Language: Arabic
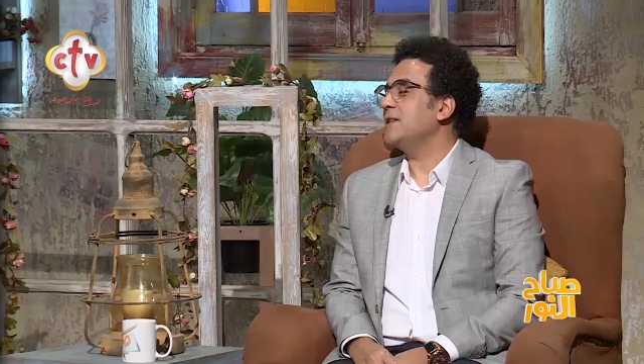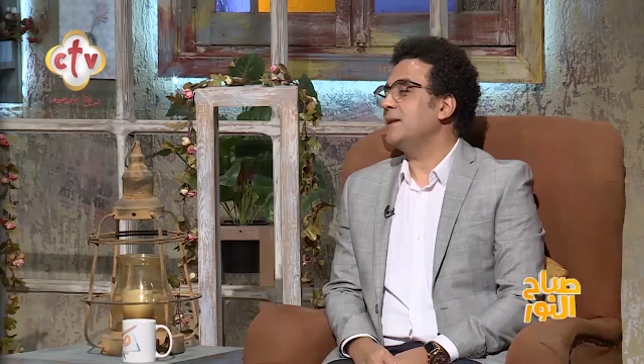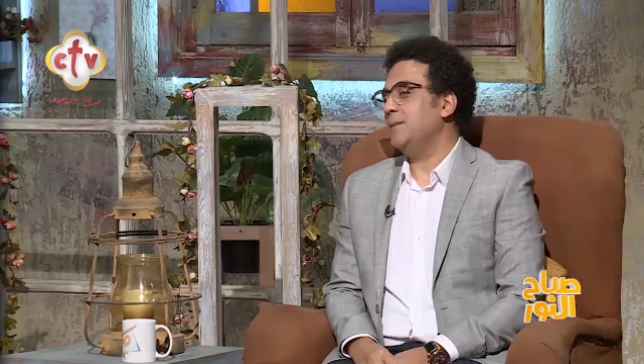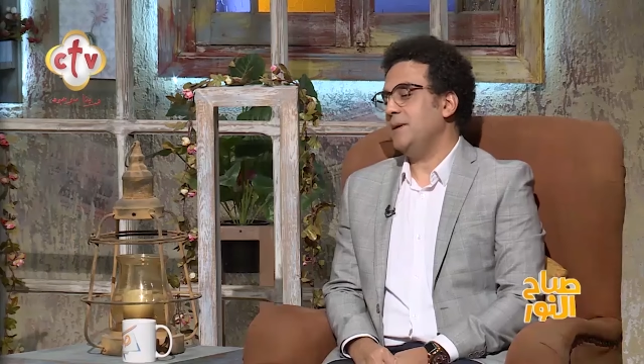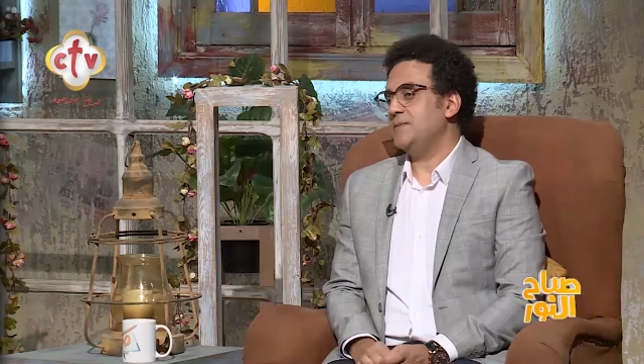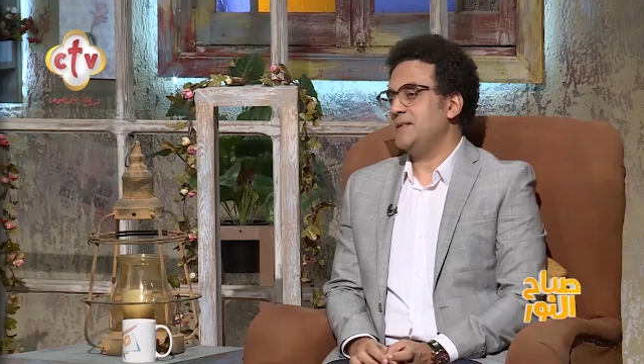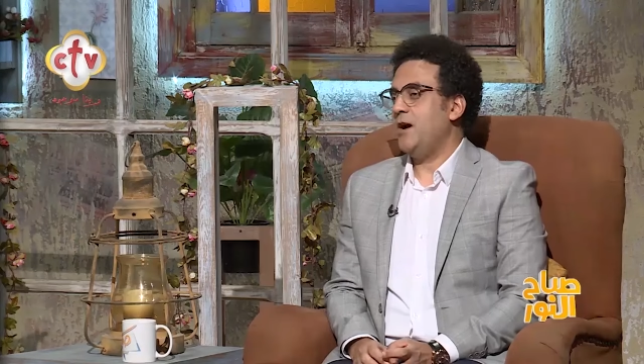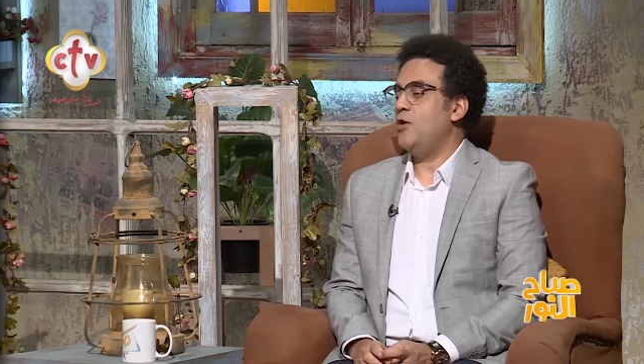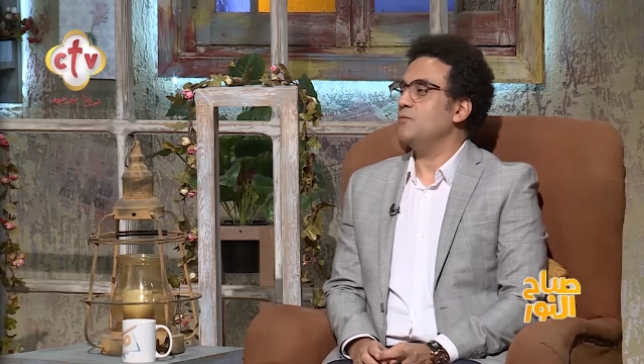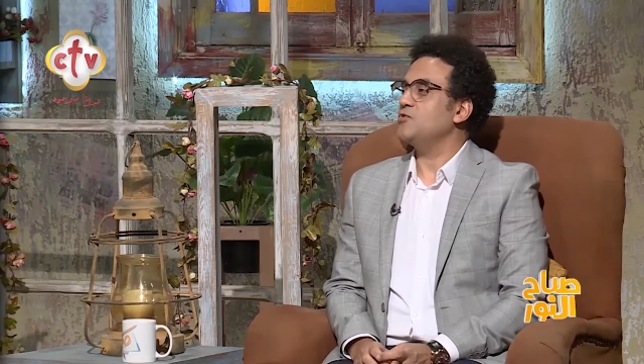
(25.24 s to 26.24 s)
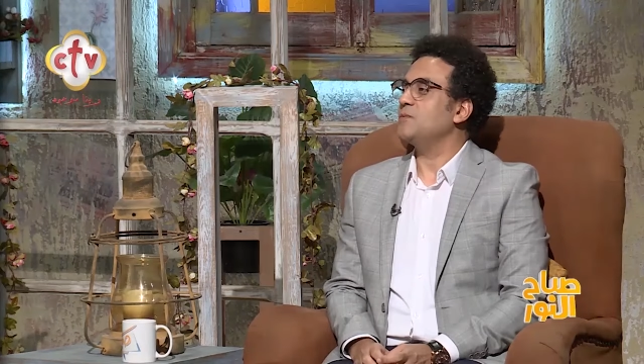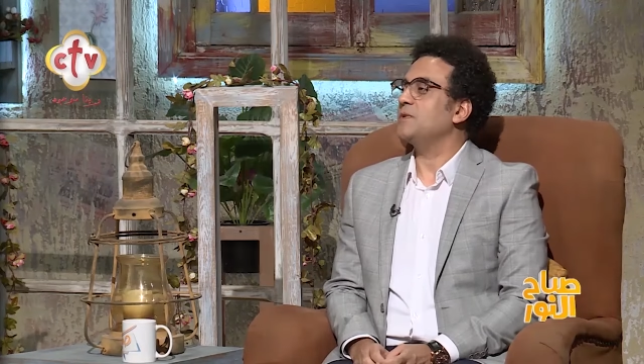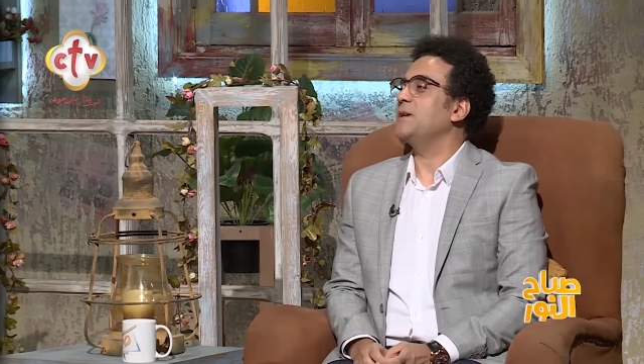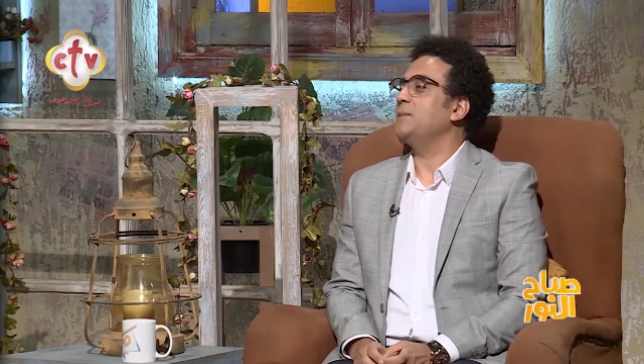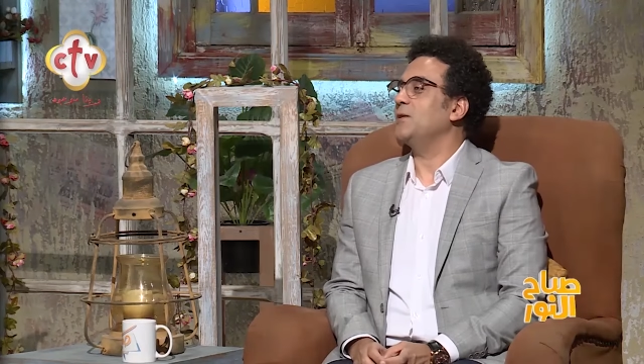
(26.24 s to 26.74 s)
ليه ما يمسحهمش
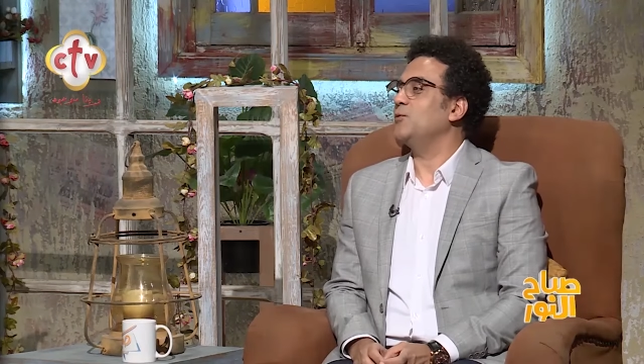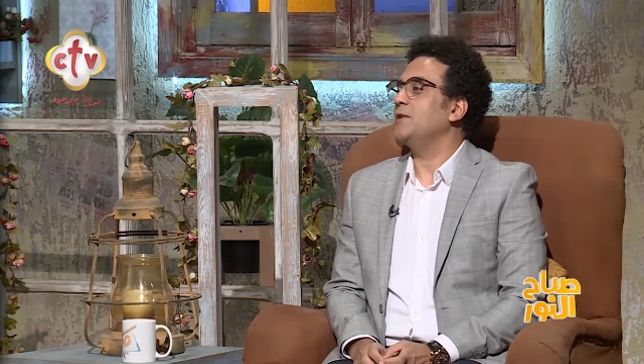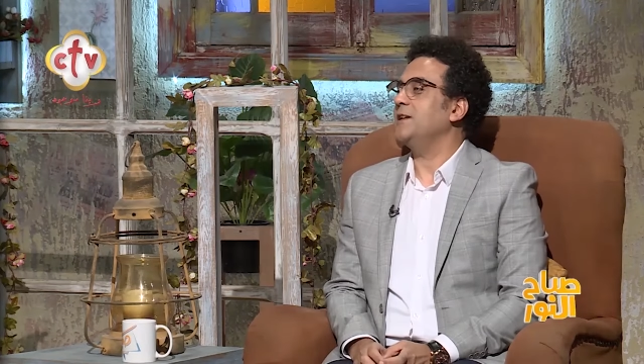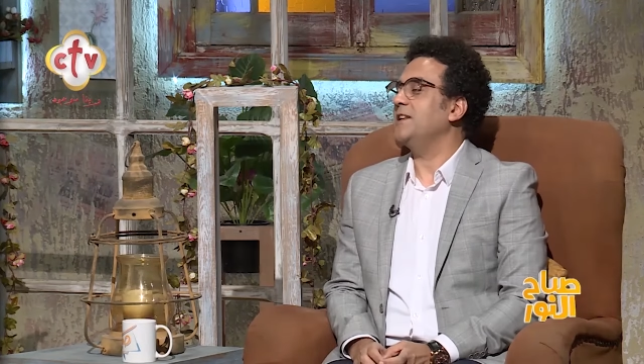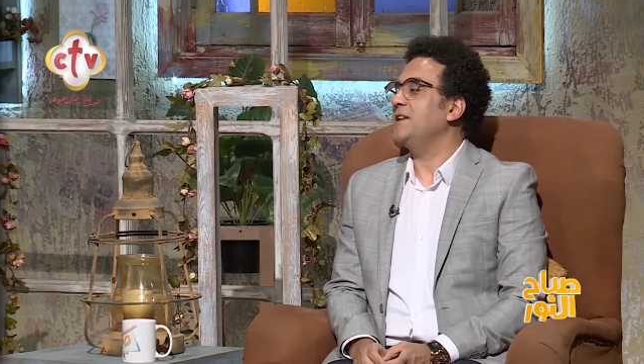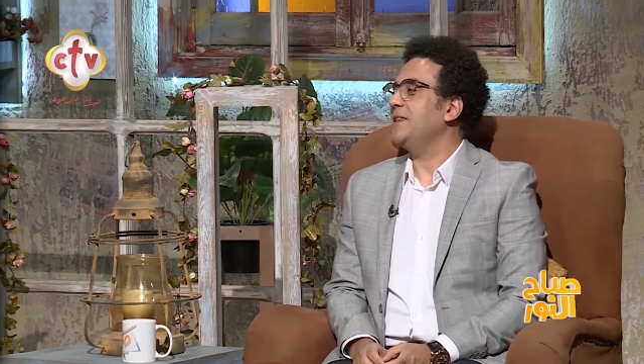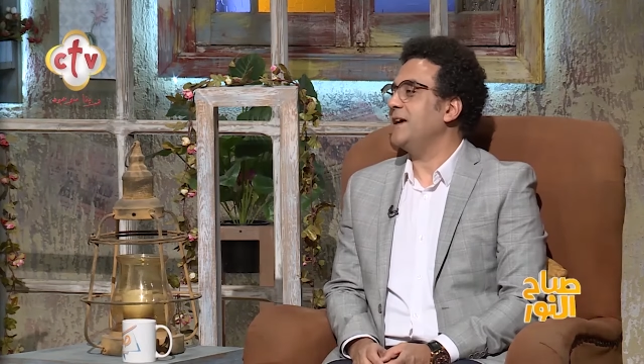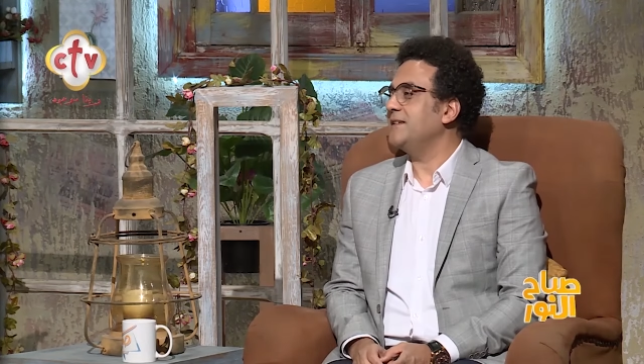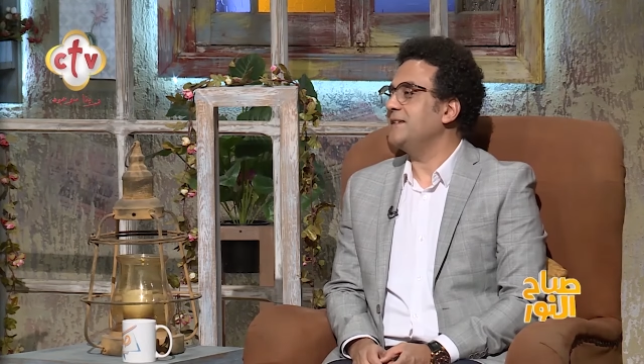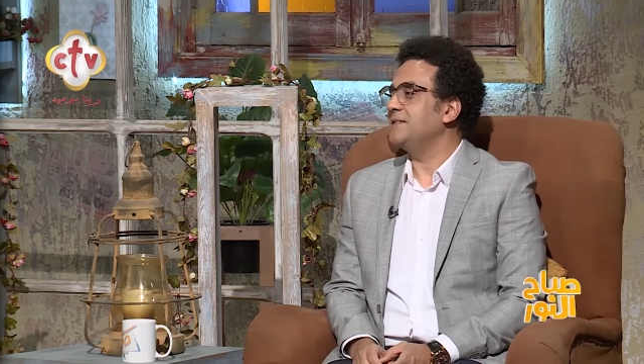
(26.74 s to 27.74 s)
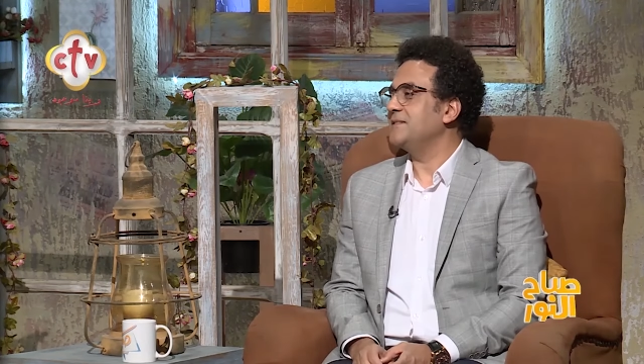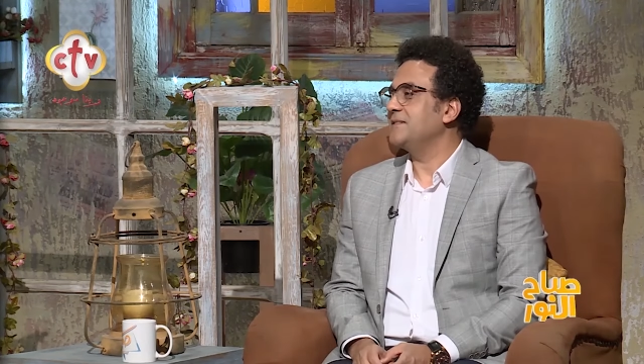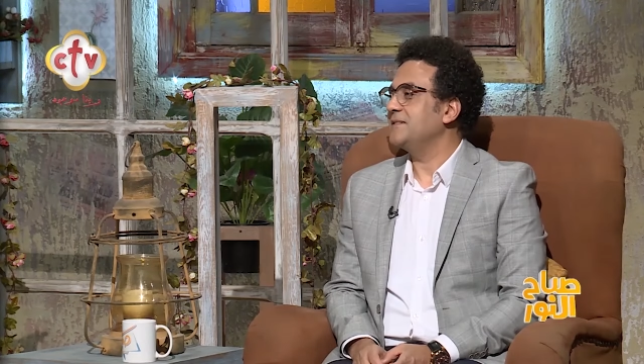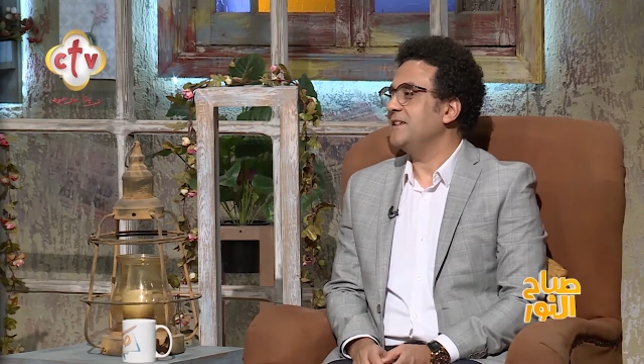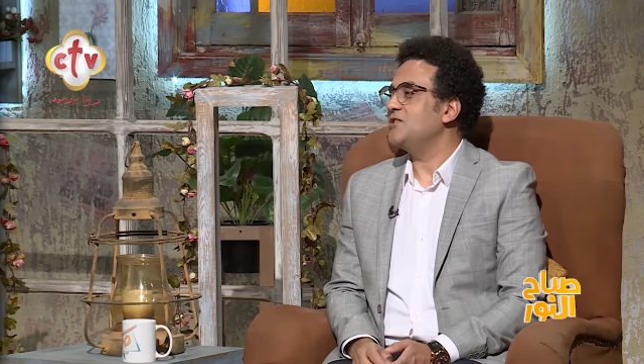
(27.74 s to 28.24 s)
من غير ما يقول يعني ليه التهديد
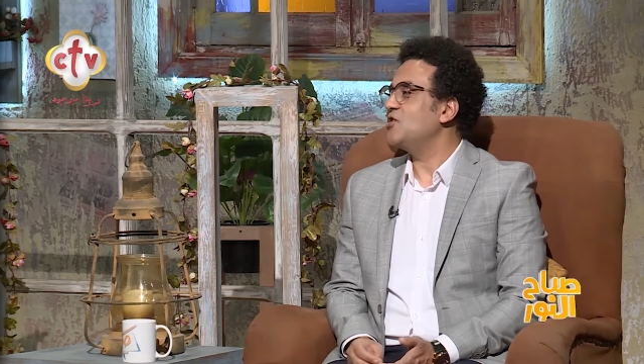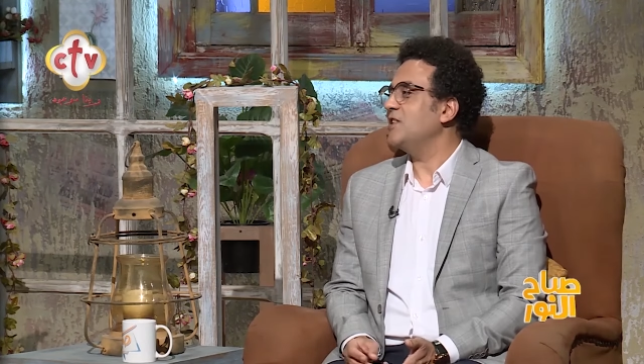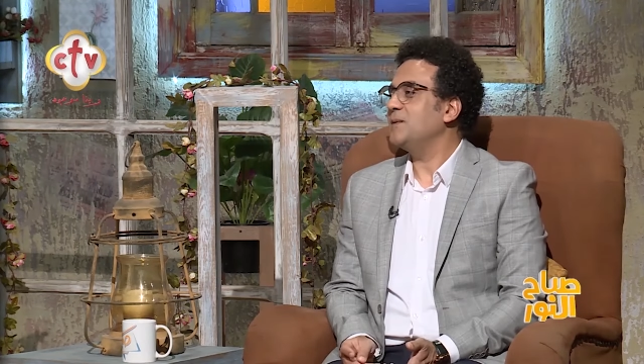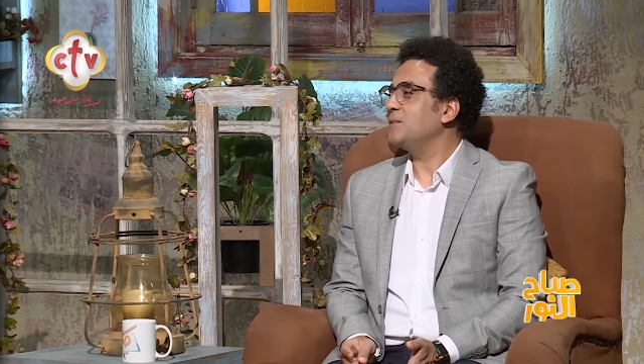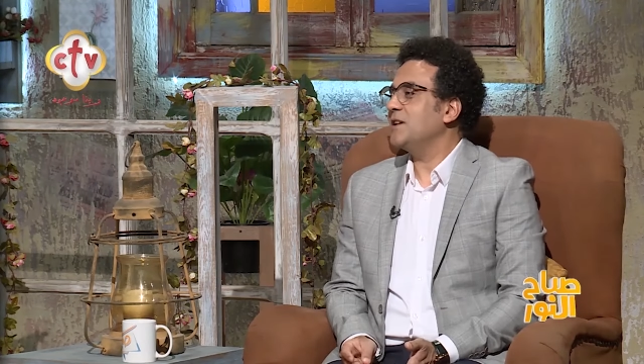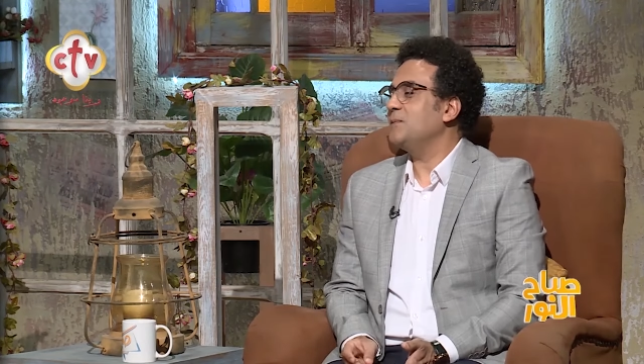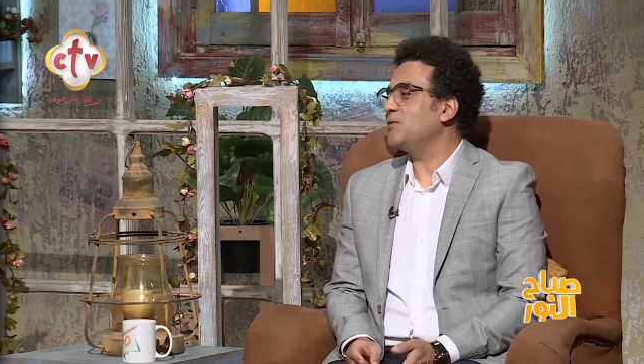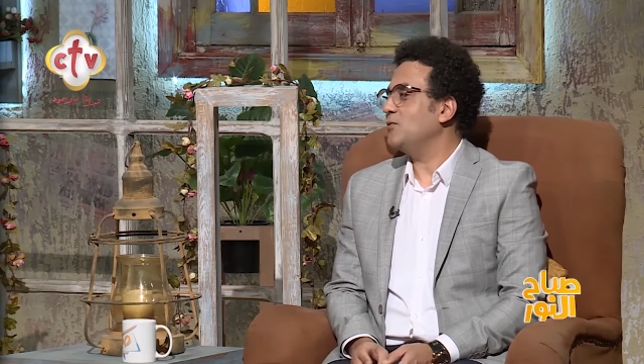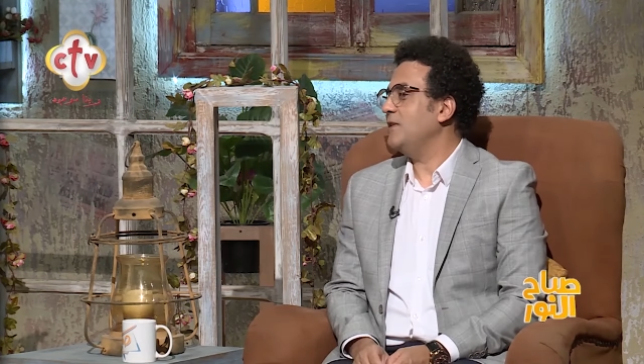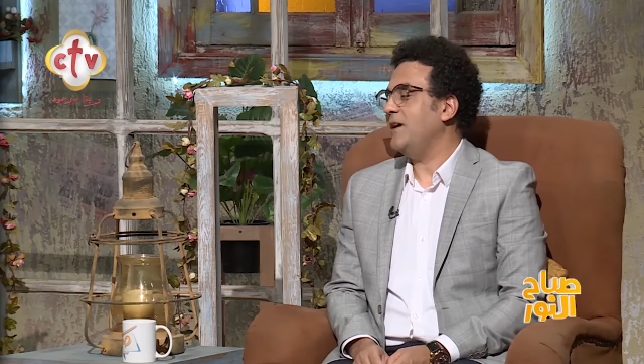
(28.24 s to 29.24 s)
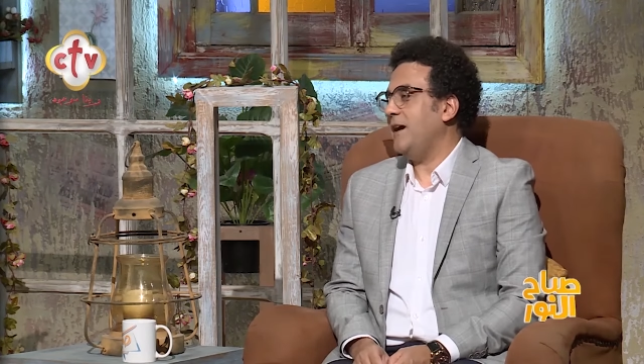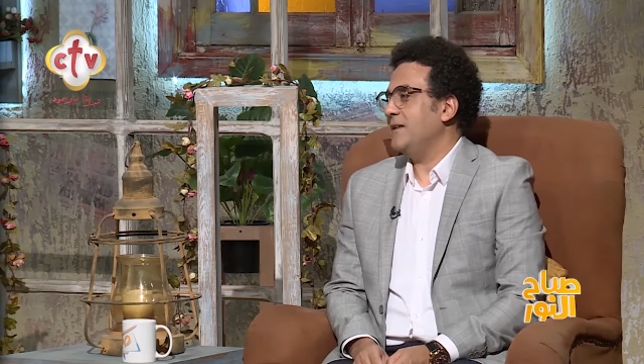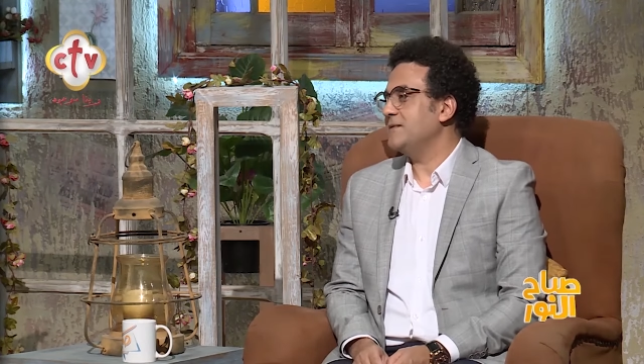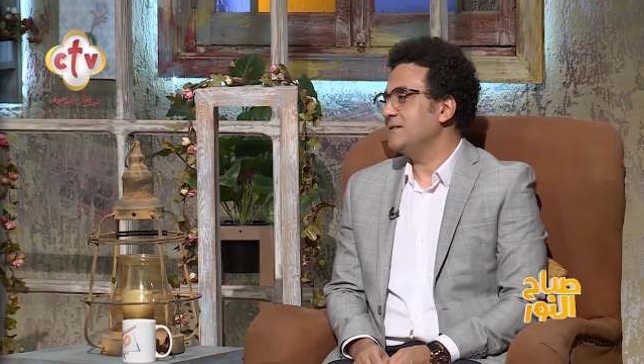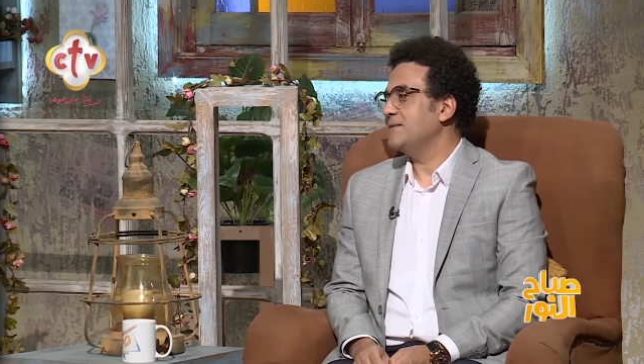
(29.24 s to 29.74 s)
يعني شيلني من غير ما تقول لي عادي